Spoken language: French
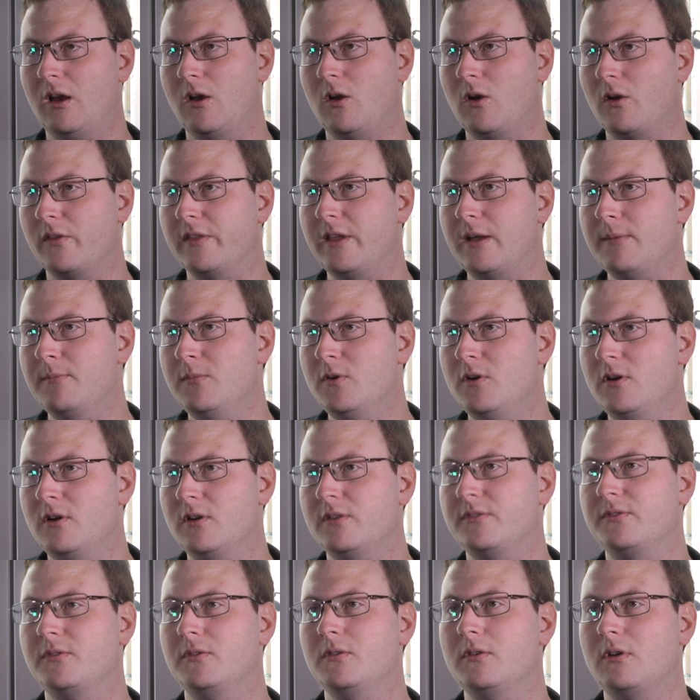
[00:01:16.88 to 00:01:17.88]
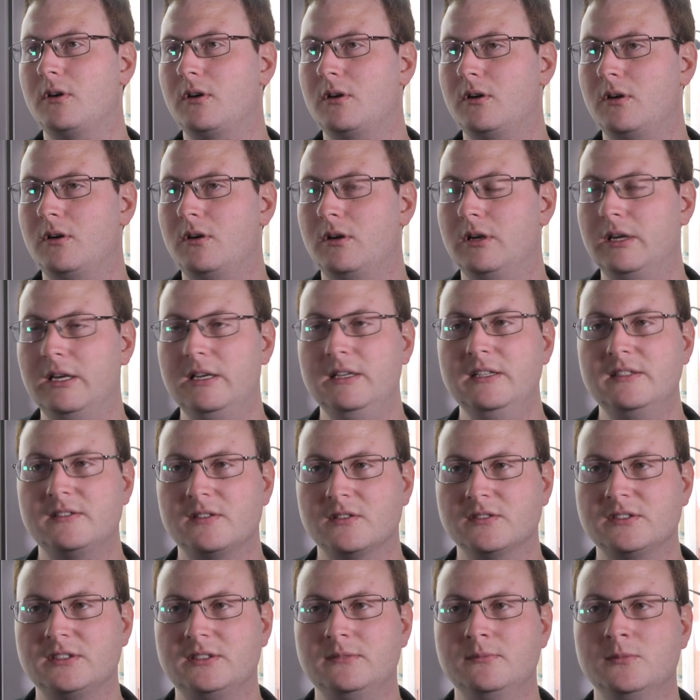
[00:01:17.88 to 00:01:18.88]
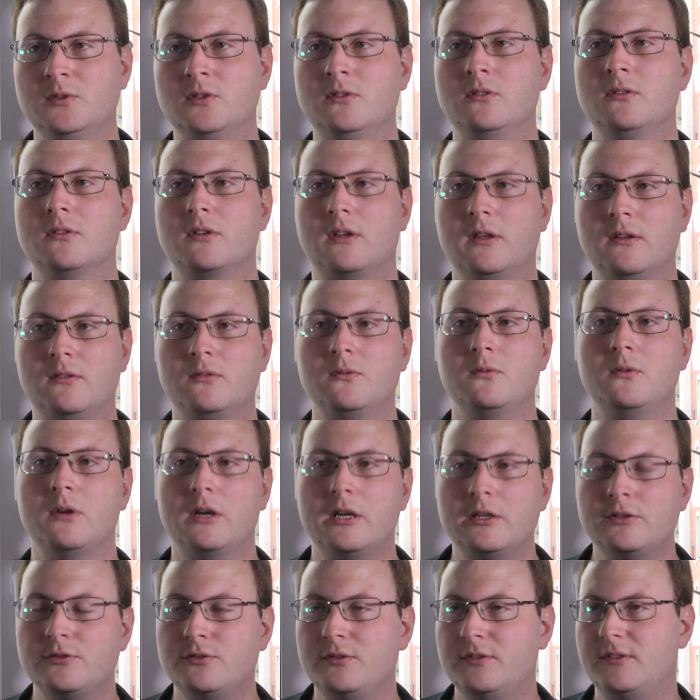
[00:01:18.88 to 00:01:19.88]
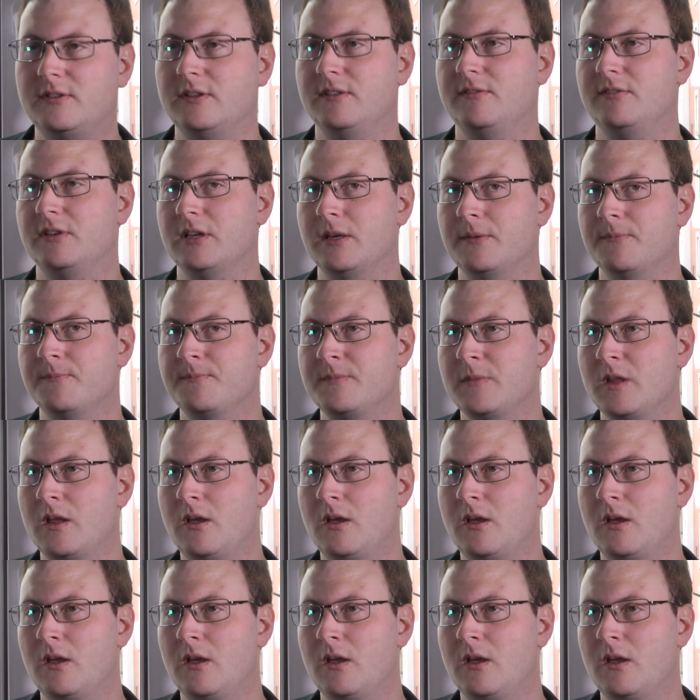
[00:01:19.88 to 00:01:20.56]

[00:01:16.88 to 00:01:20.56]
Alors d'abord sur euh, les licenciements qui sont injustifiés.